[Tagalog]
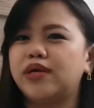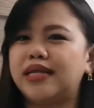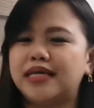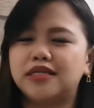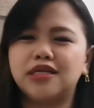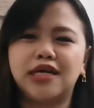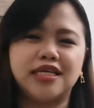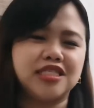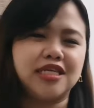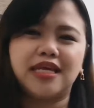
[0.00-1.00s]
1 liter,
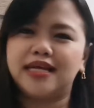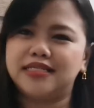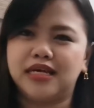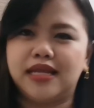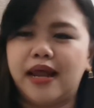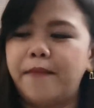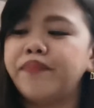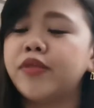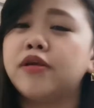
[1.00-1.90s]
etc. etc.